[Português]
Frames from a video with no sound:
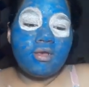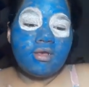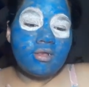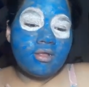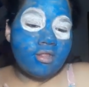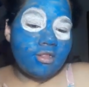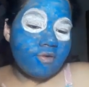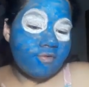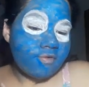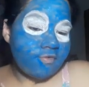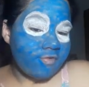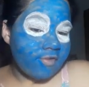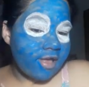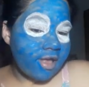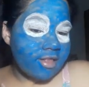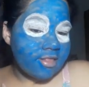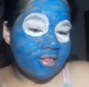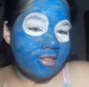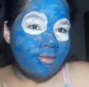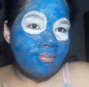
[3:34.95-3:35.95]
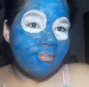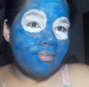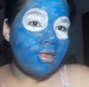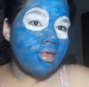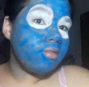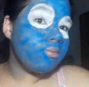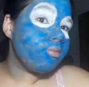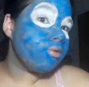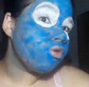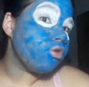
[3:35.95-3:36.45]
Então vai ficar assim
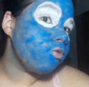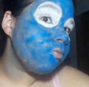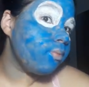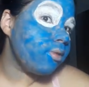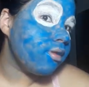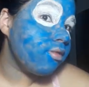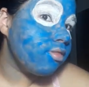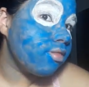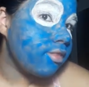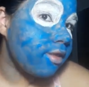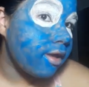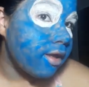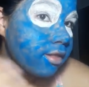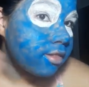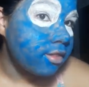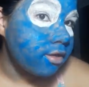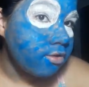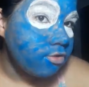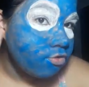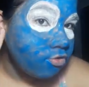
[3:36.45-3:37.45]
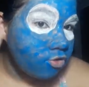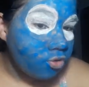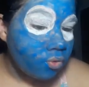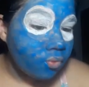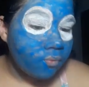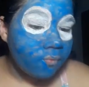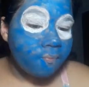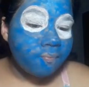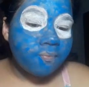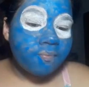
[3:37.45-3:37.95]
mesmo, tô esperando secar
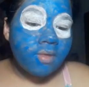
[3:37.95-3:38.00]
certinho